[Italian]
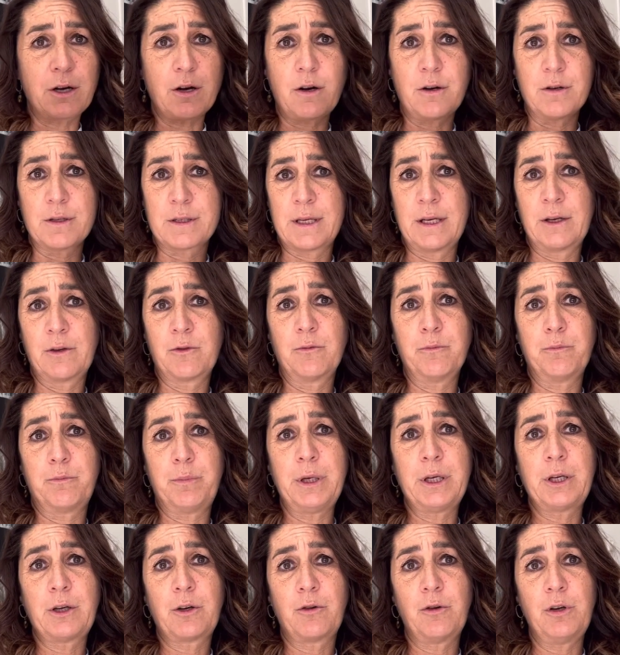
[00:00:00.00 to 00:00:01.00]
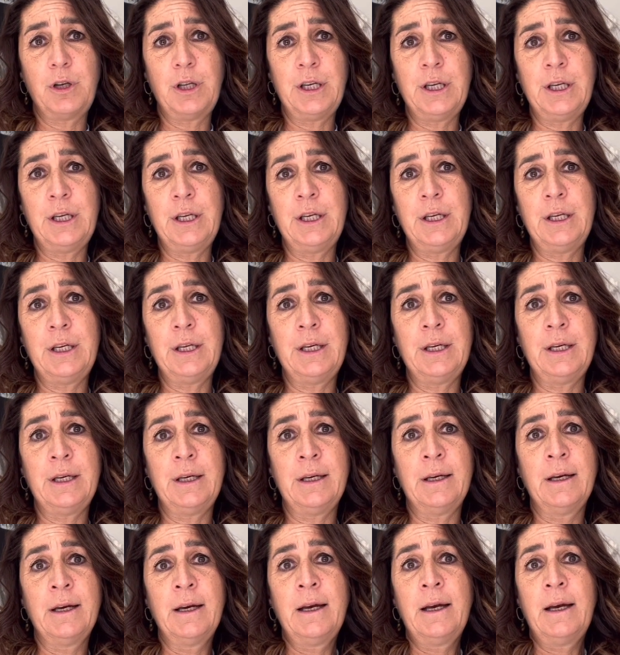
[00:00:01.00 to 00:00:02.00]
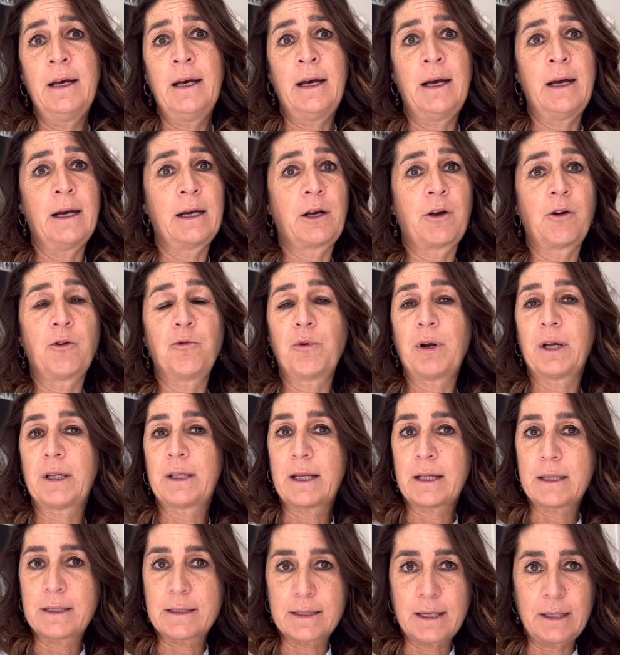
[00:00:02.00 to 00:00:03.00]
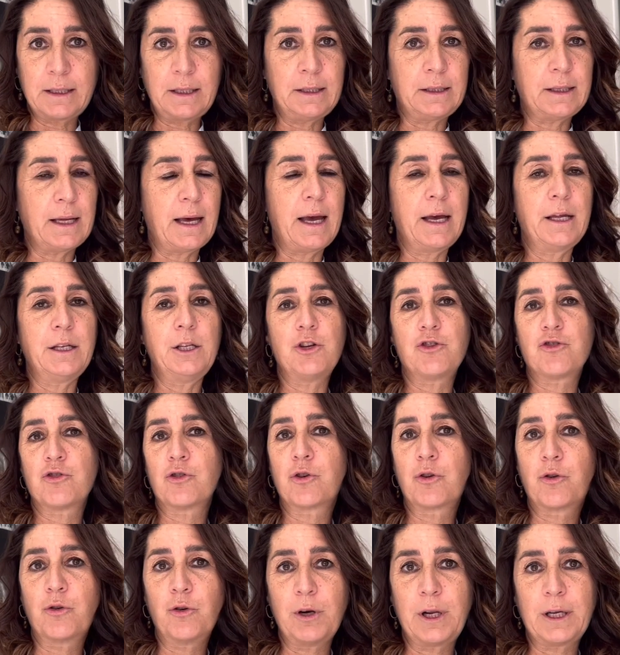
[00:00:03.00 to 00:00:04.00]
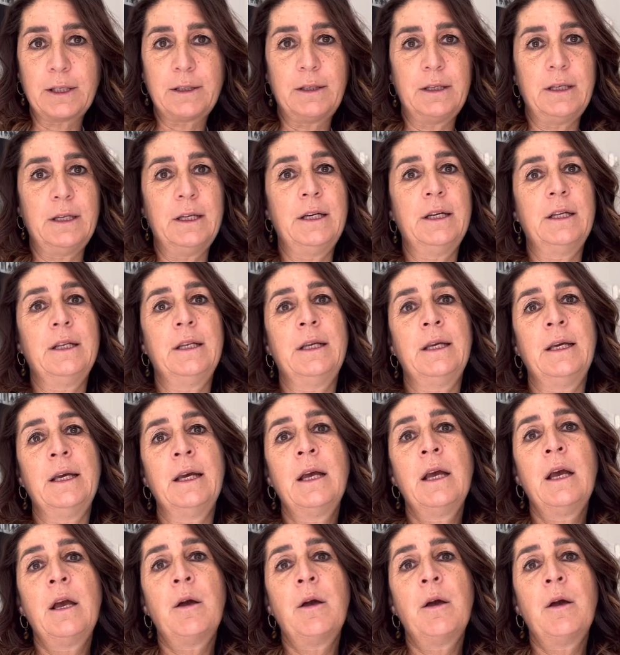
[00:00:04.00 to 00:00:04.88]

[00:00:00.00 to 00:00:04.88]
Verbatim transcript: cose, con piccoli, ecco, una tazza di tè, dei cioccolatini,